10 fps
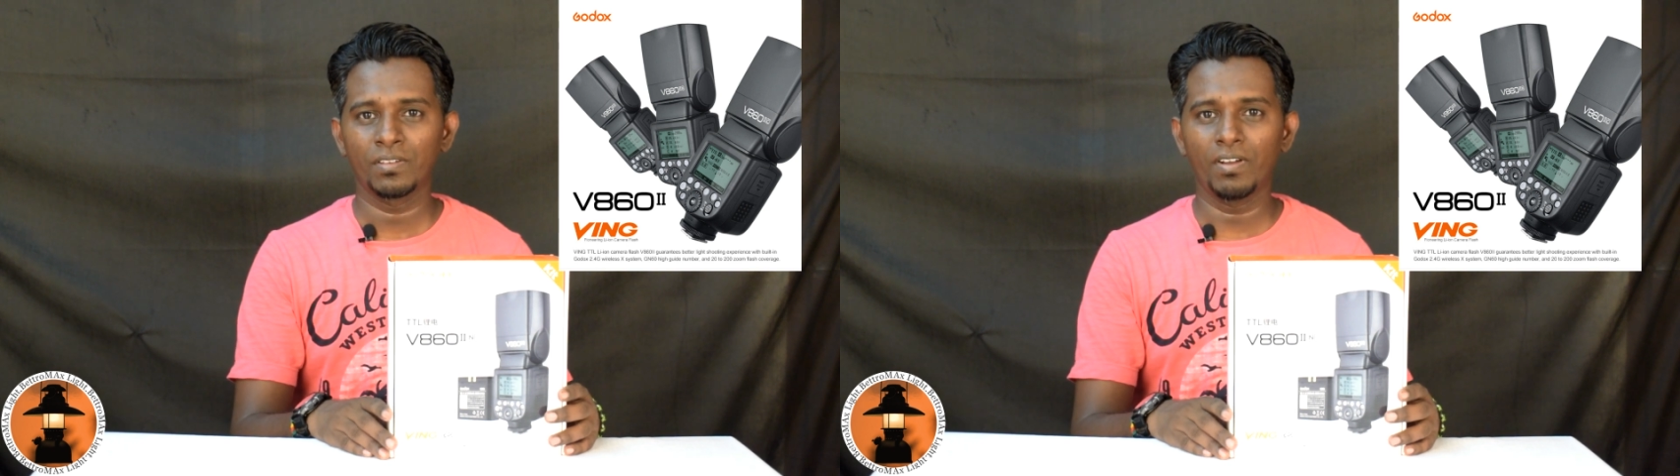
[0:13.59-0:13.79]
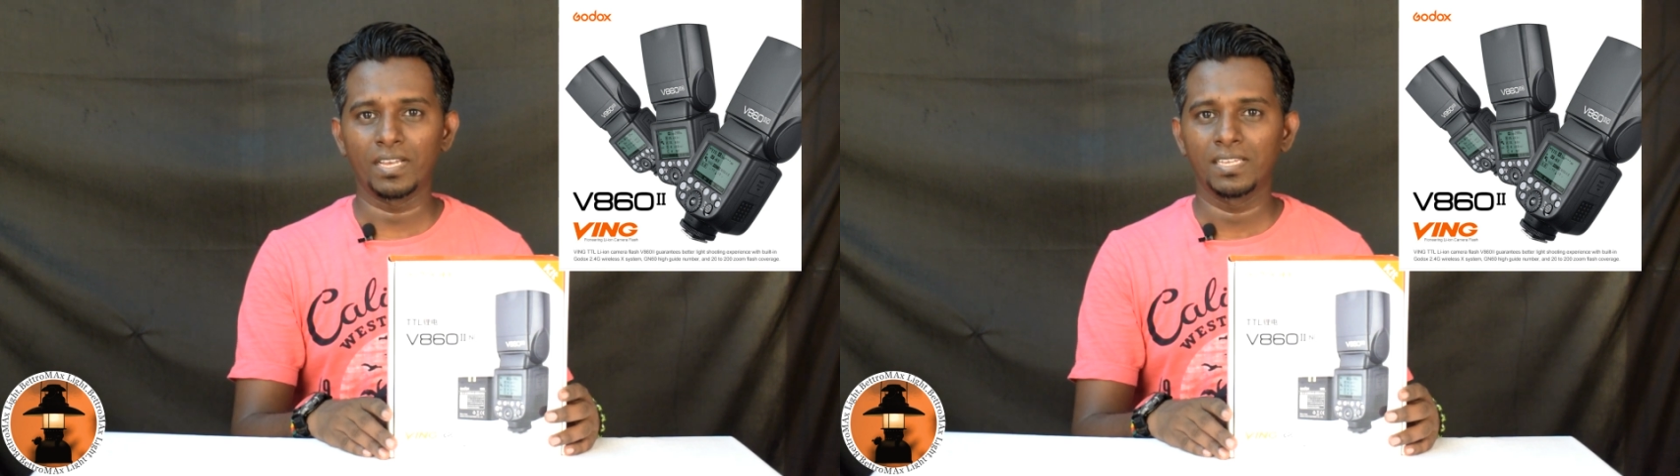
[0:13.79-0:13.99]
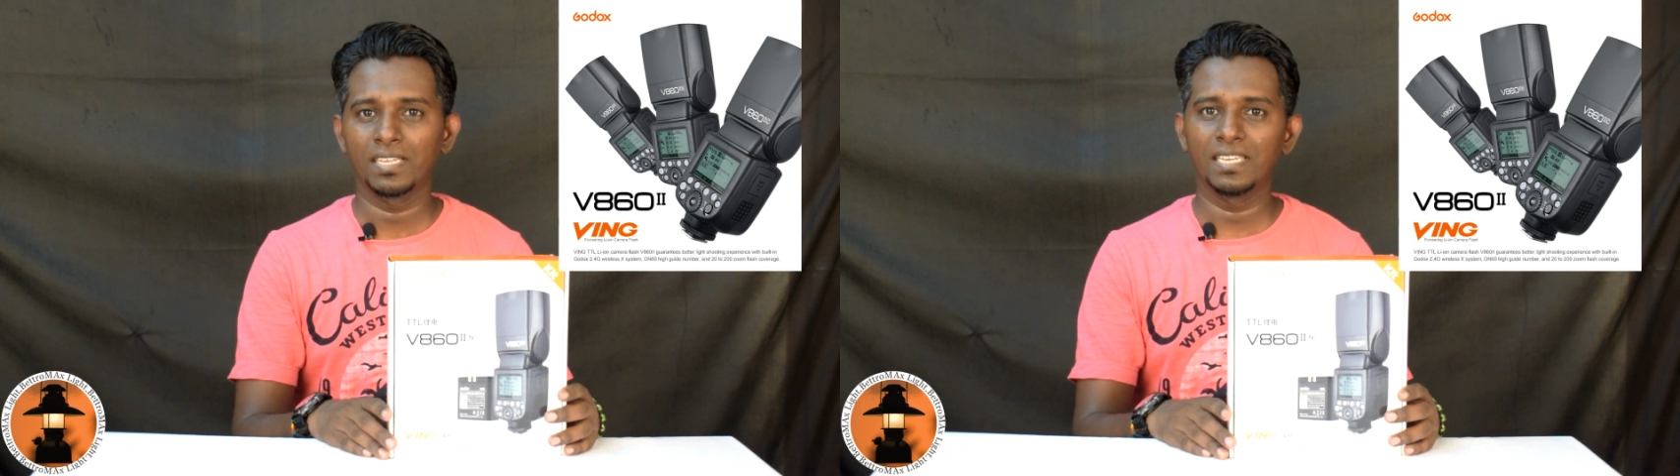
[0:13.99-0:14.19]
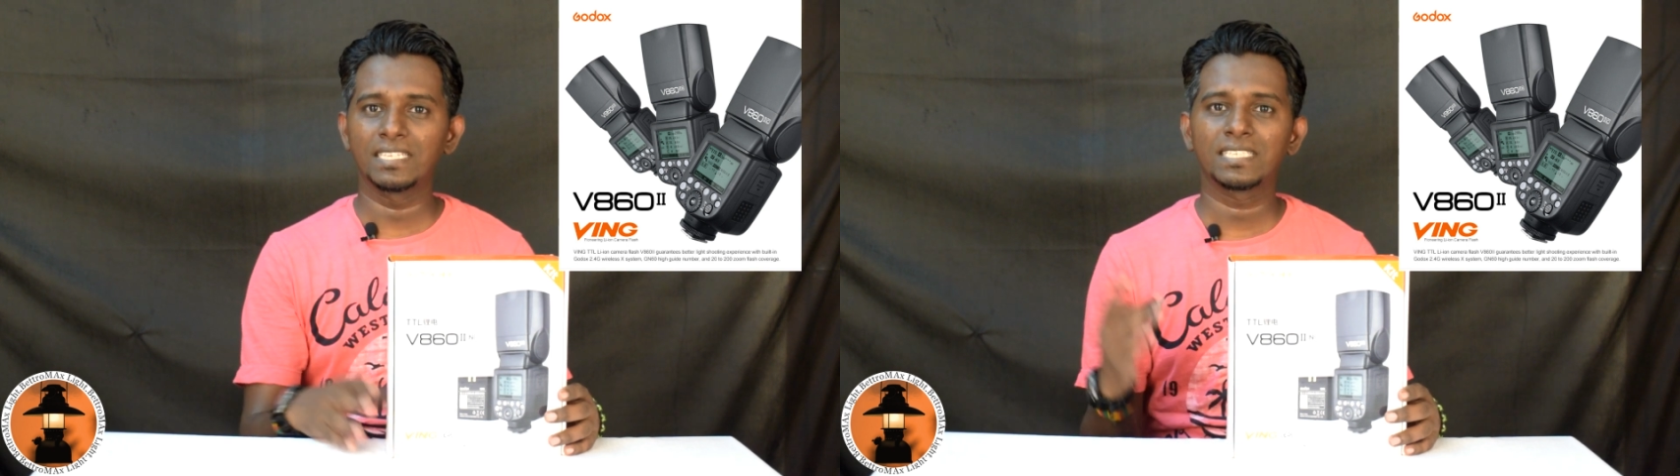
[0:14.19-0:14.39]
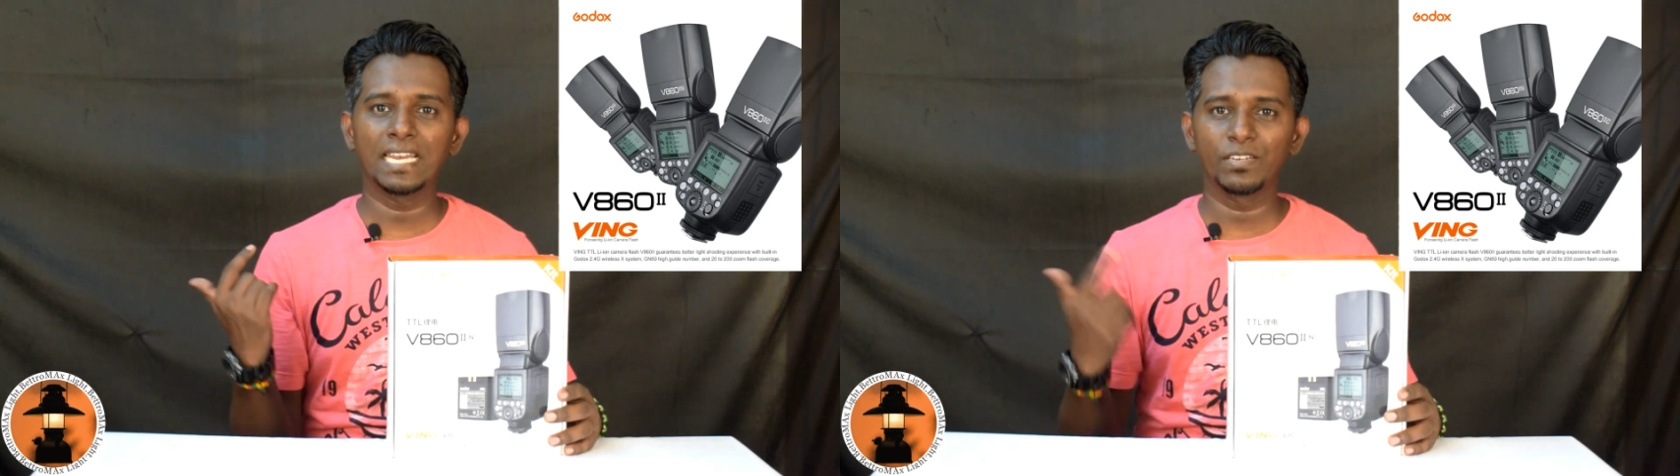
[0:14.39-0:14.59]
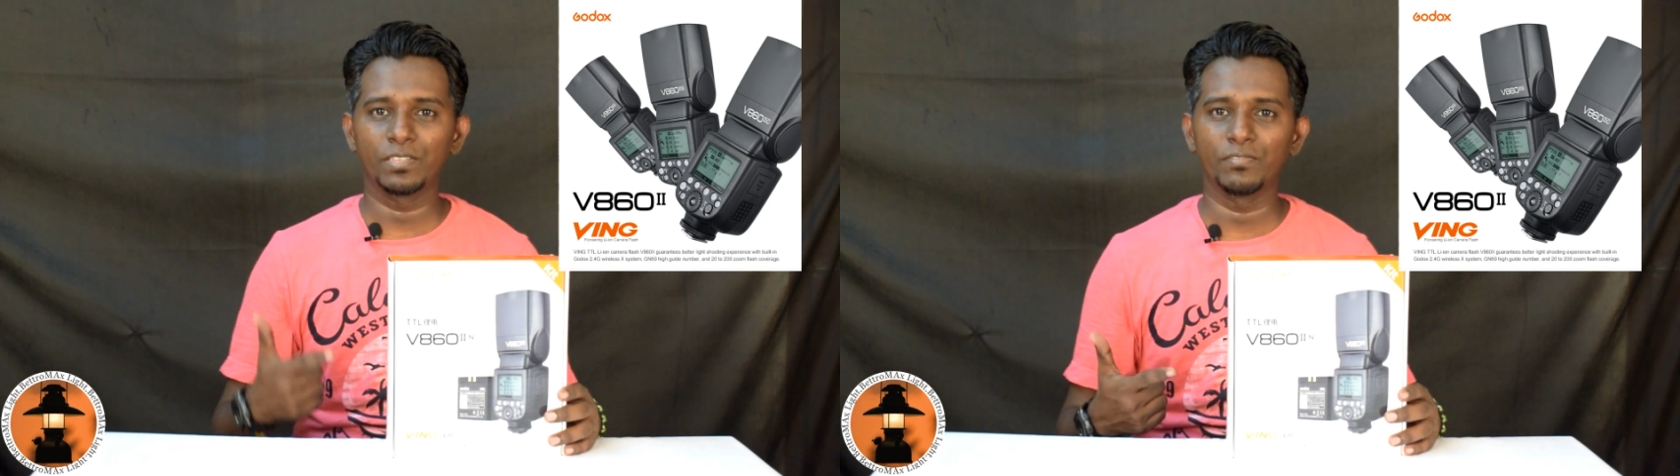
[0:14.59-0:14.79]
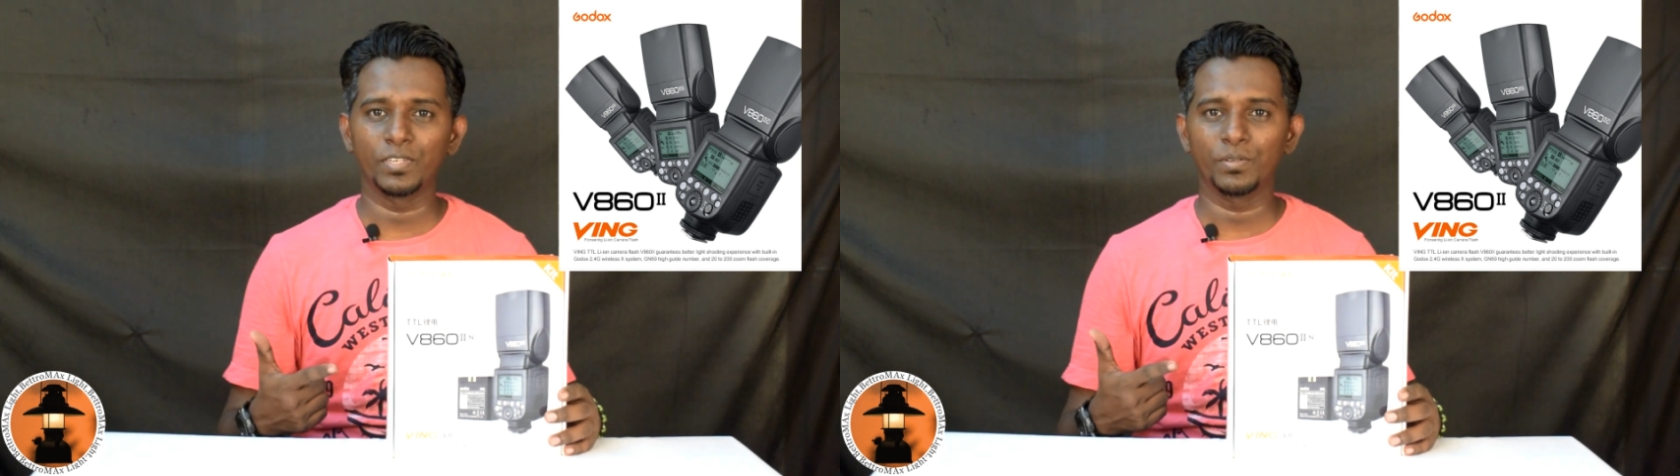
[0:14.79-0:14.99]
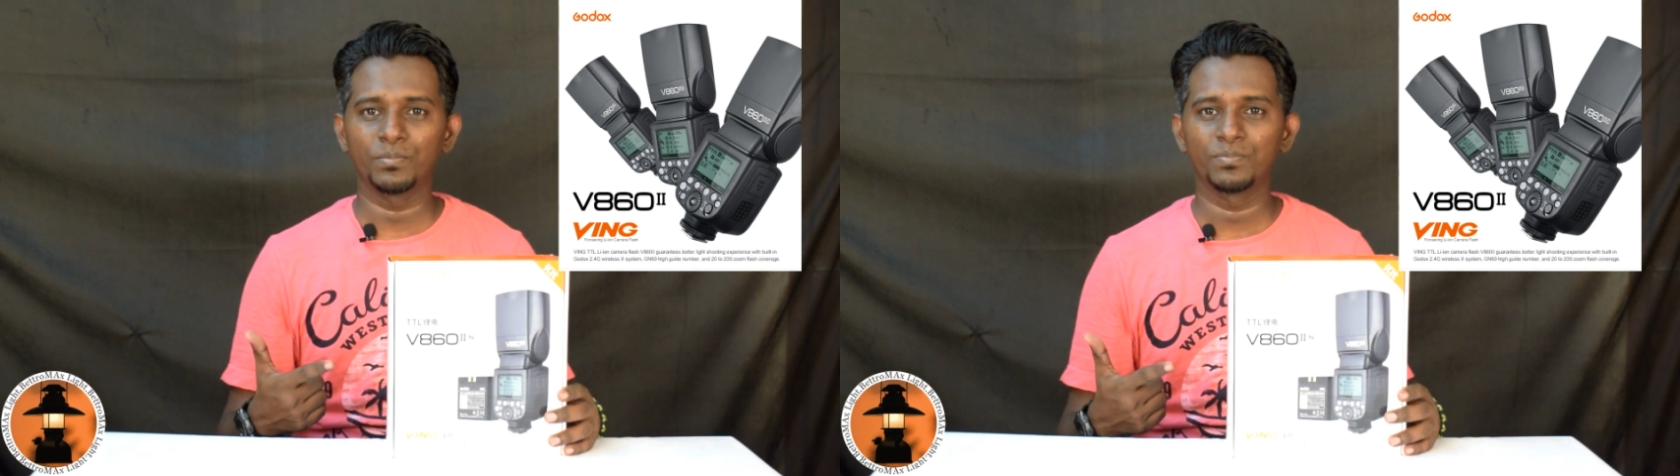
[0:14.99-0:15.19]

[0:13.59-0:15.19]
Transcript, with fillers: வாங்க லெட்ஸ் கேட் இந்த வீடியோ